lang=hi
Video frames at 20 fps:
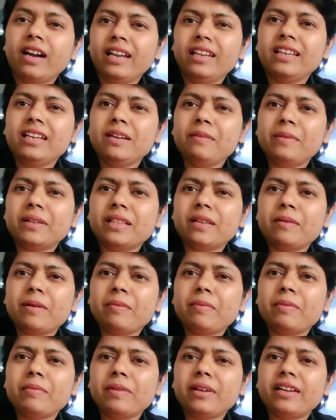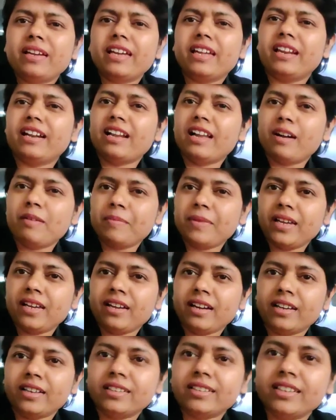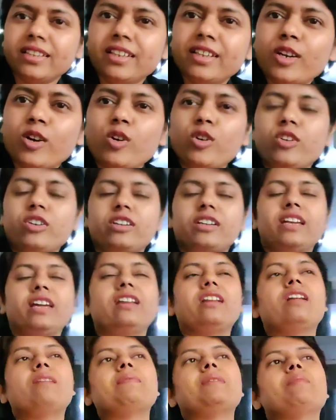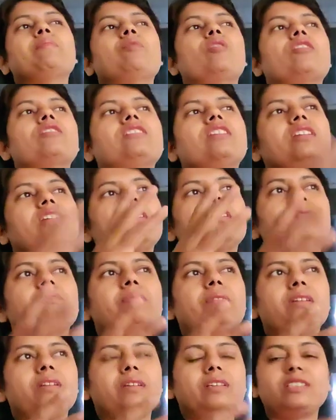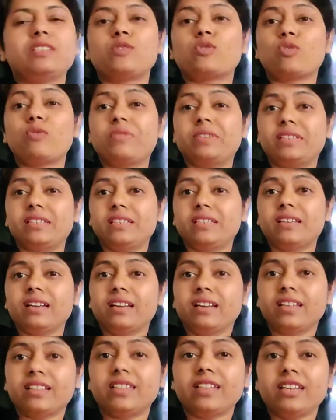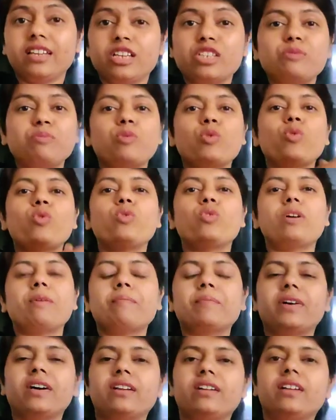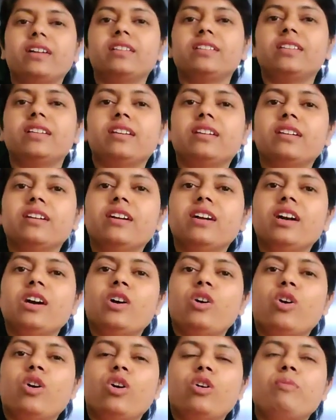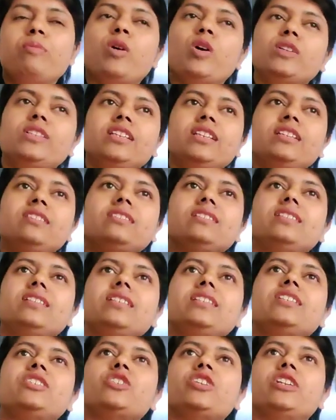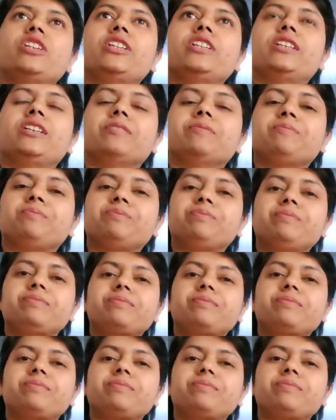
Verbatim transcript: कल ही मतलब अभी मैं केरला में आई थी और केरला में हम बहुत सारे प्लेसेस को विज़िट कर रहे थे एक्सप्लोर हम कर रहे थे और बहुत सारी चीज़ें ऐसी चली थी